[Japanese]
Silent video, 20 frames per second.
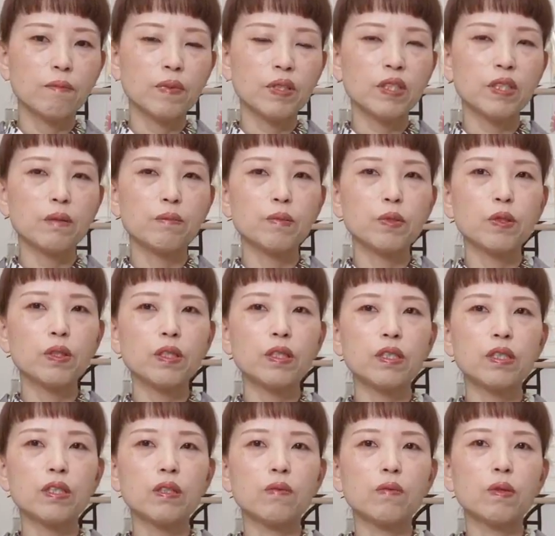まあ、寒が
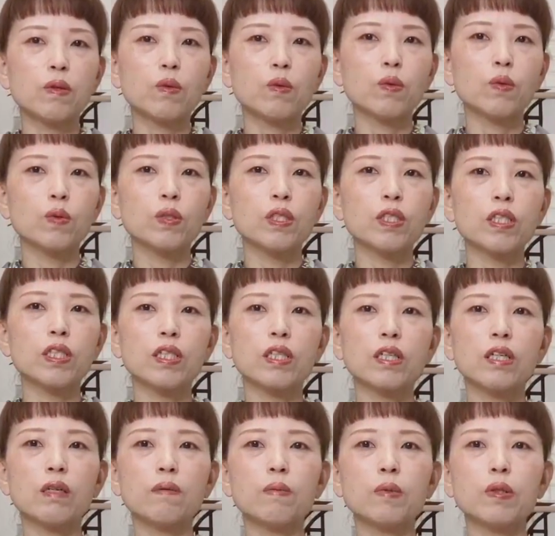りさんはこの時期
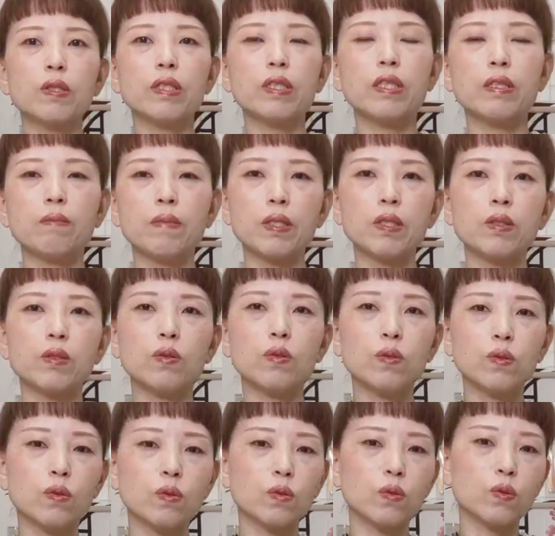からも着れます
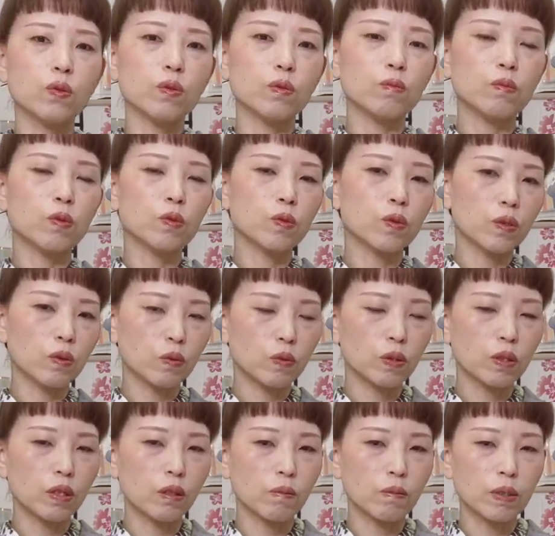よというもので
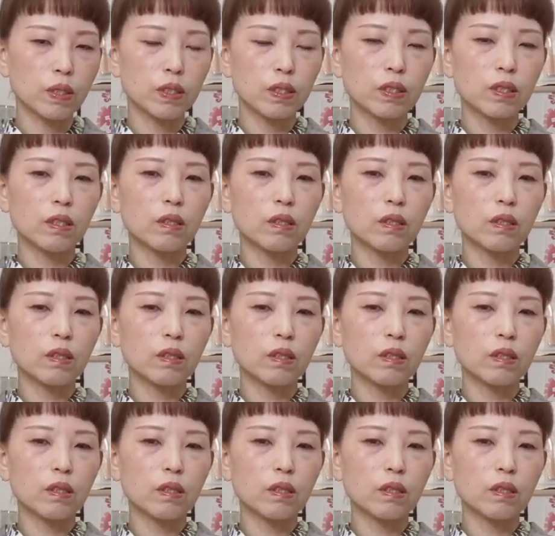ございます。